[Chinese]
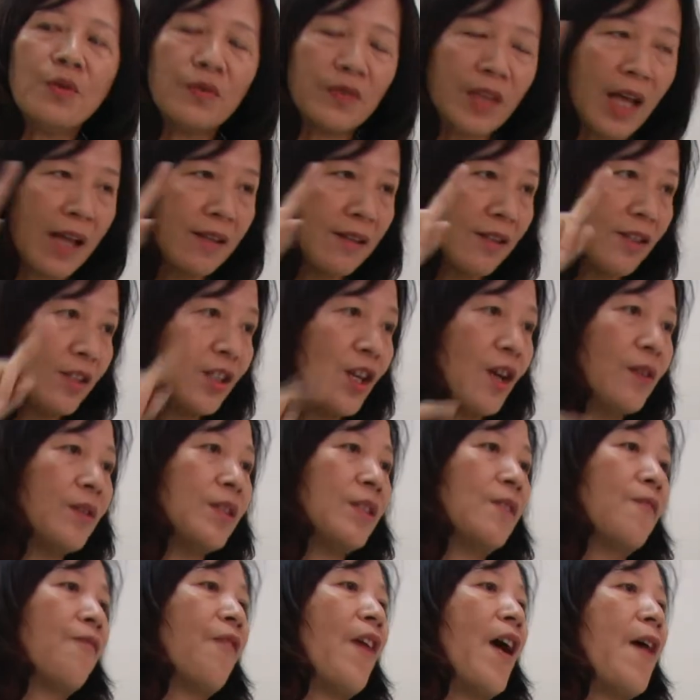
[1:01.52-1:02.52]
用单只脚
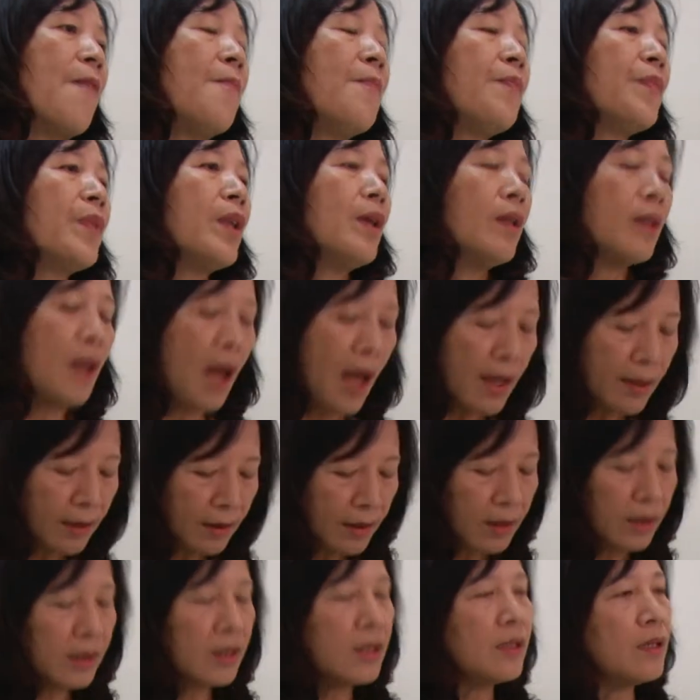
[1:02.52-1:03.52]
吃饭。那他的
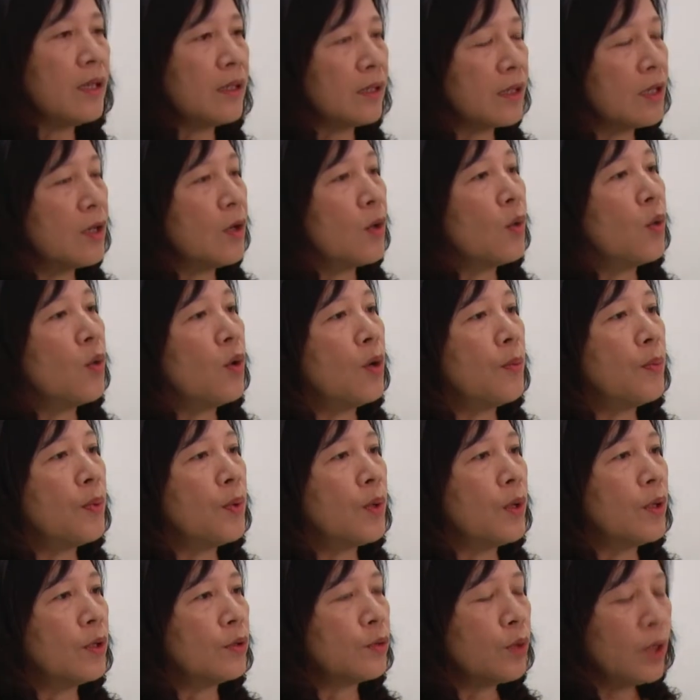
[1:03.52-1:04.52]
个性也是很活
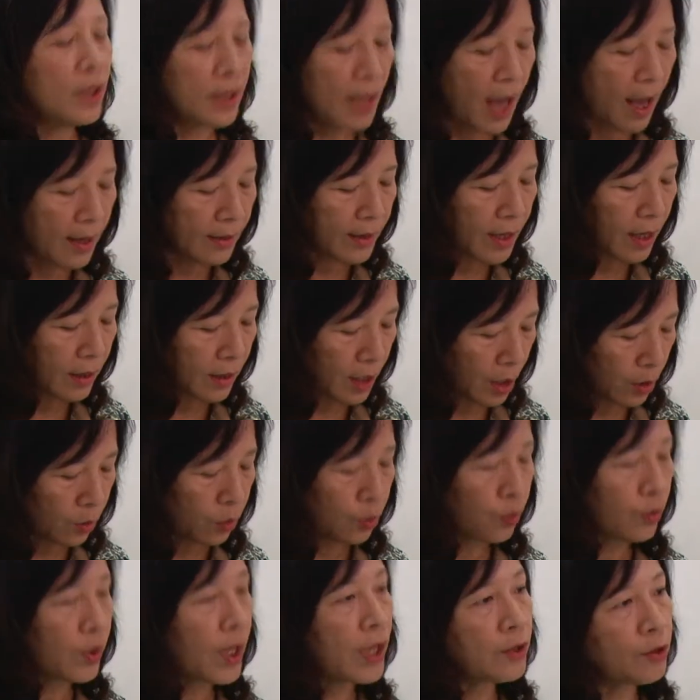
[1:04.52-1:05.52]
泼，所以他在年
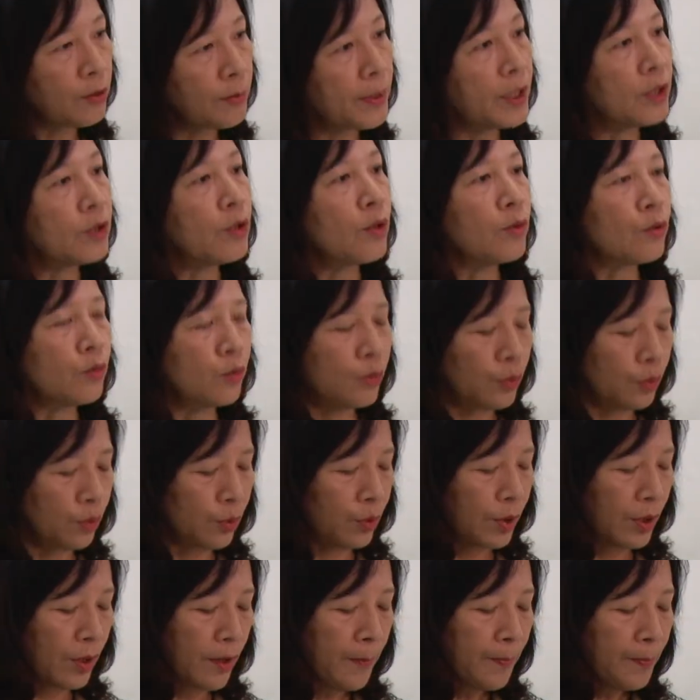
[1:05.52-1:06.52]
初他就被送出
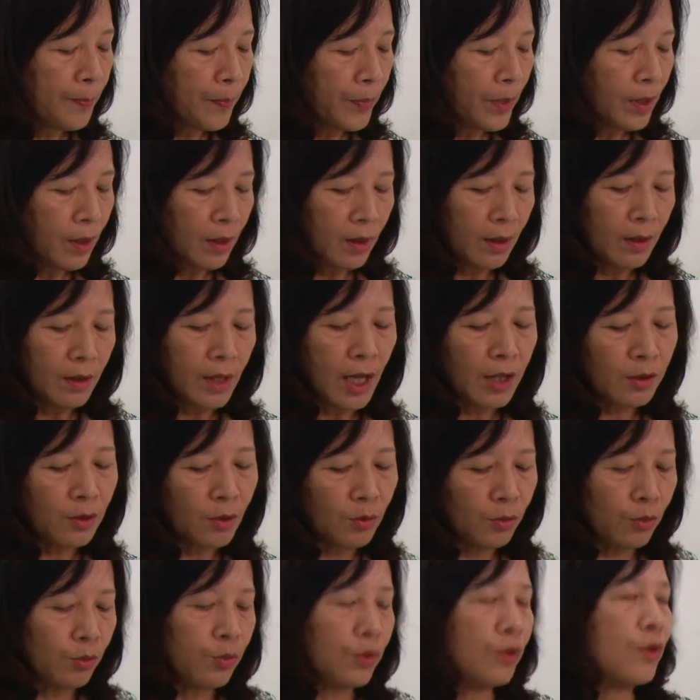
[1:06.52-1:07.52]
去了。他
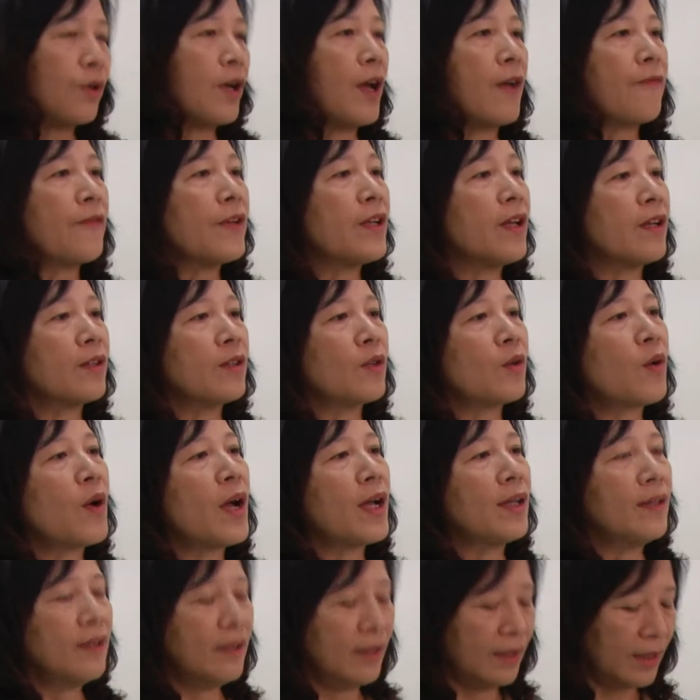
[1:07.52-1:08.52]
送出去的话，他非常的
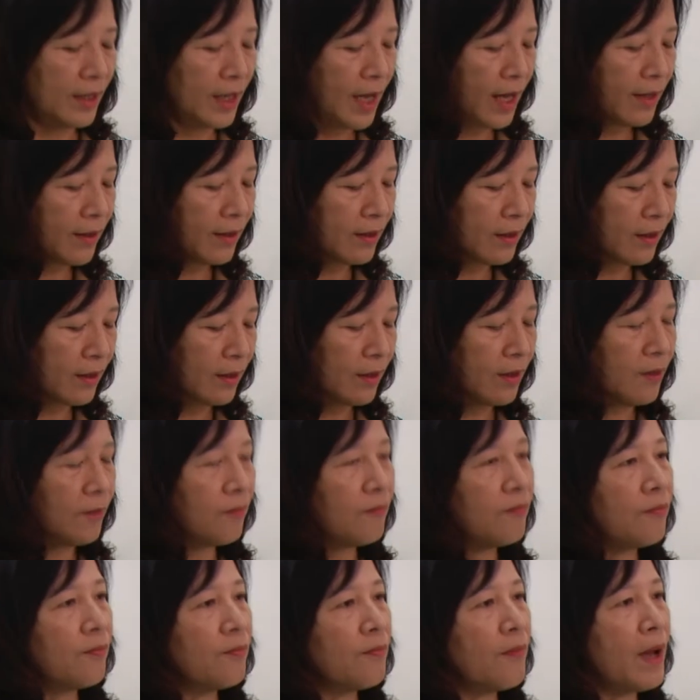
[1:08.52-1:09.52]
快乐。你看那个
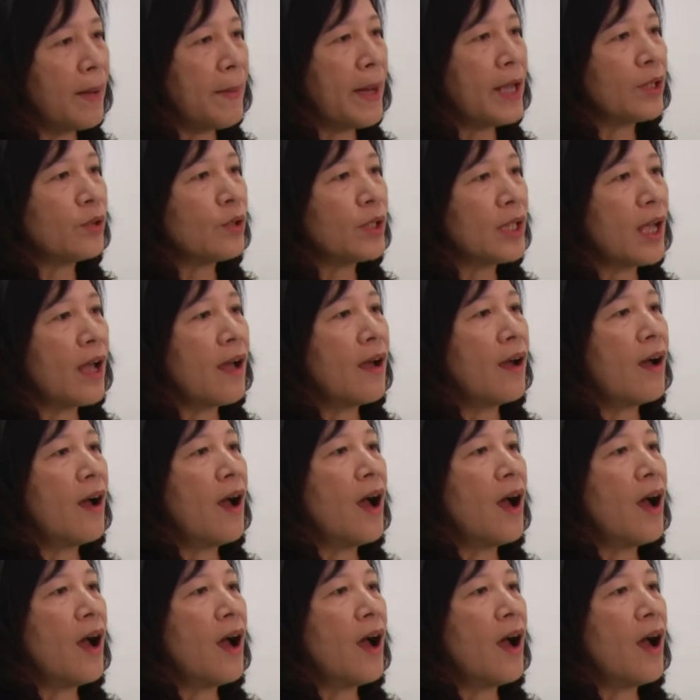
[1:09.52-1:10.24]
妈妈对他很